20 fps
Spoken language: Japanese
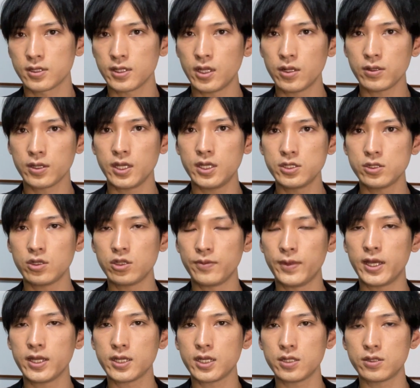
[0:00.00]
なので現状の
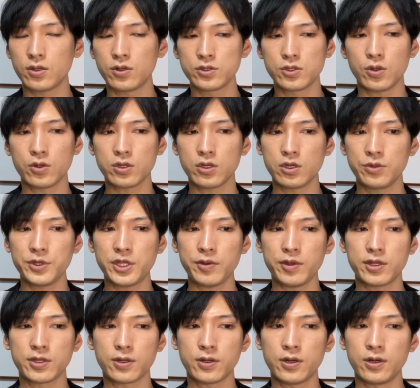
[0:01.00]
マーケットの状況を見てみ
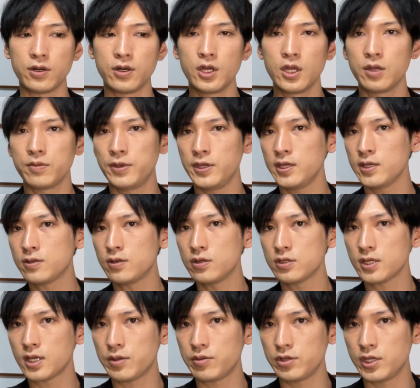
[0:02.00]
ると、米国
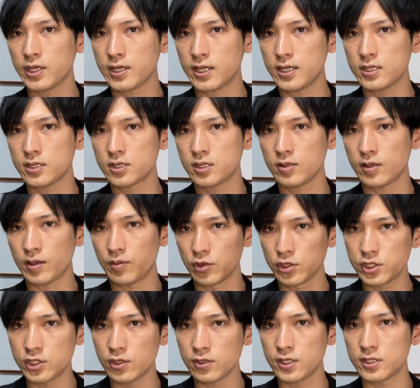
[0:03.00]
株に関してはも
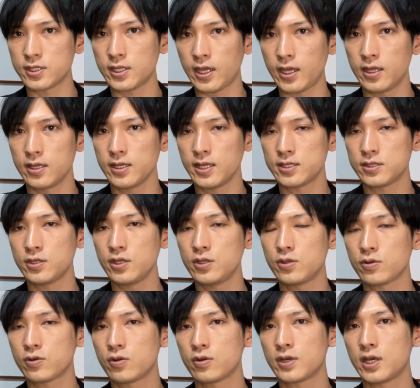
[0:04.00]
ちろんですね、安いと
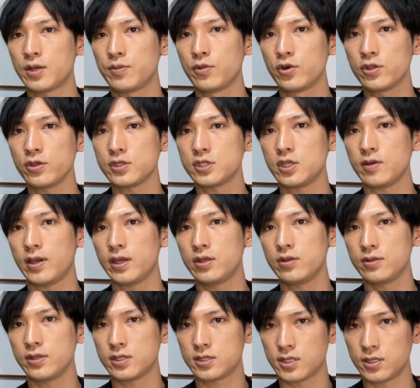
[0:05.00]
ころから戻してはいる
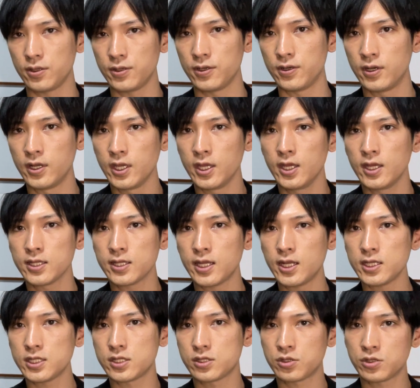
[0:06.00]
んですけど、た
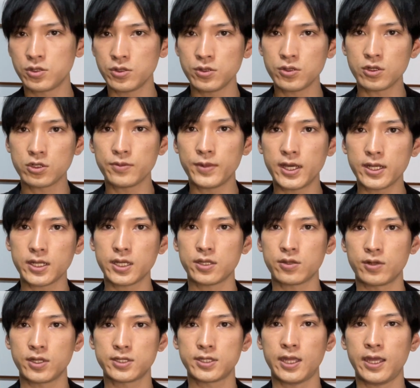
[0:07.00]
だし中国マーケット
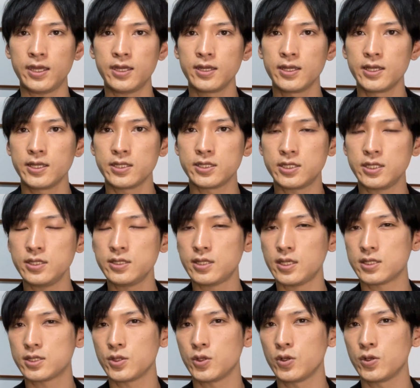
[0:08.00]
ですね、深セン
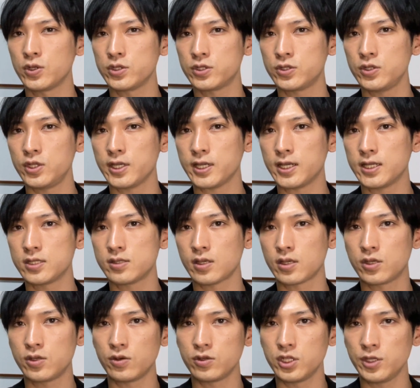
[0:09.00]
総合指数に関しては
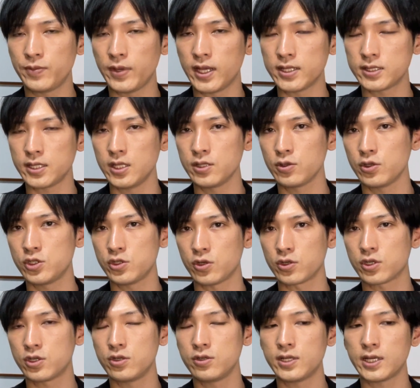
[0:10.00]
今日 にパーセント 以上
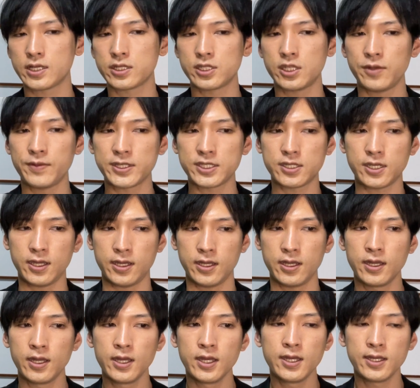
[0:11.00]
急落していますし、
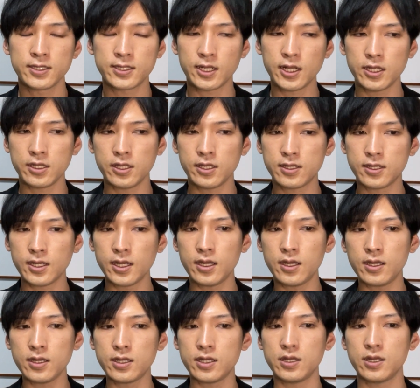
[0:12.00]
さらに日経
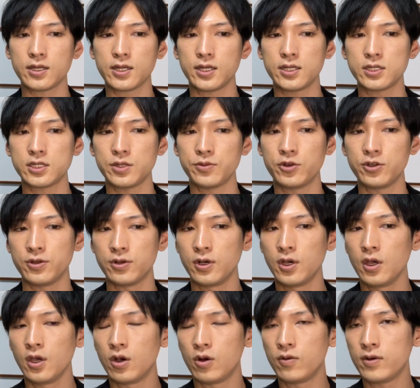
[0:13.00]
平均に関しても
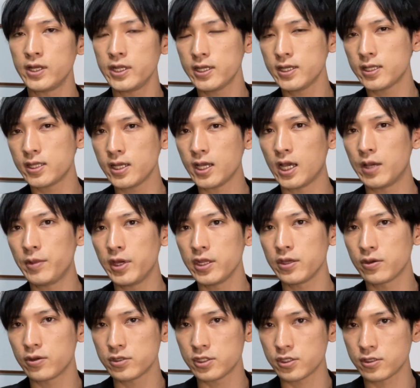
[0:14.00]
終わり方があまり
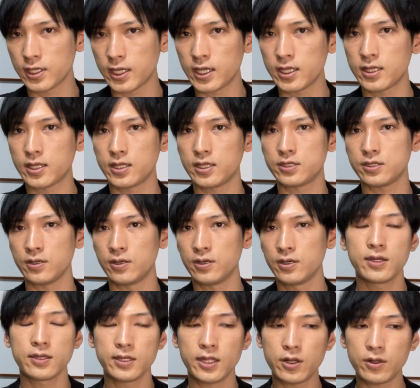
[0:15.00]
よろしくなかったんですよ。
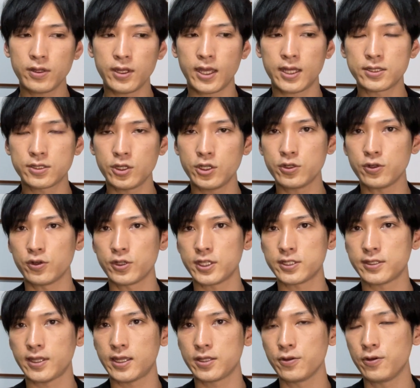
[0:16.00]
なので明日以降です
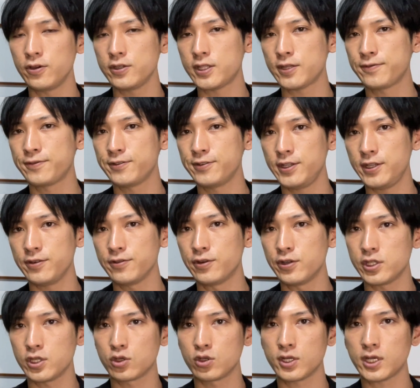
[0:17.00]
ね、どういった風に動い
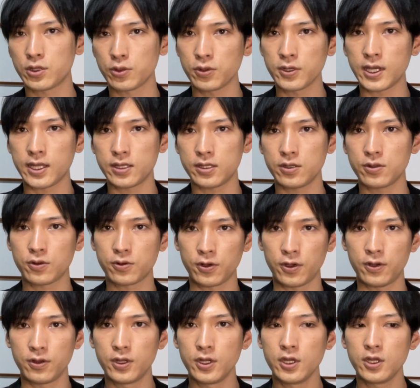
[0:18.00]
てくるかどうかっていうとこ
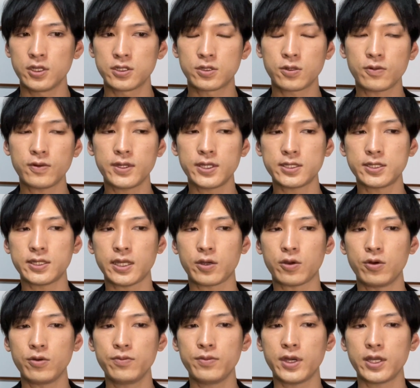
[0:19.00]
ろ、そこはですね、
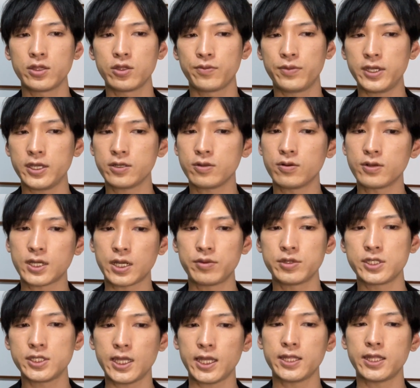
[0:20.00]
今晩の米国株
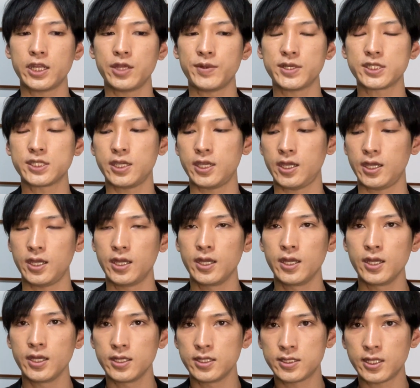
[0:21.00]
次第になりますし、
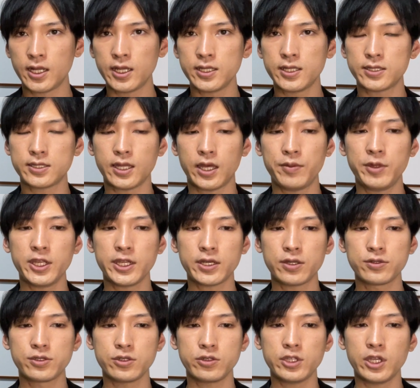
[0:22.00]
さらにですね、アメリカ
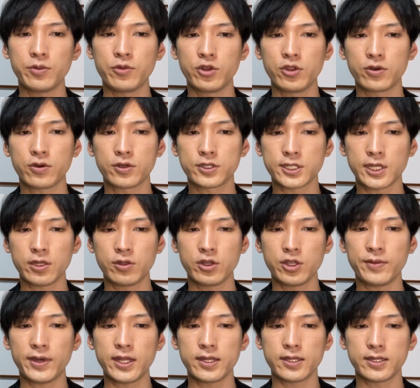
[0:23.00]
のじゅうねんもの国債の利
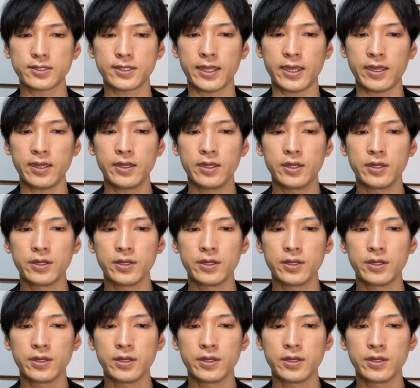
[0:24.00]
回りですね、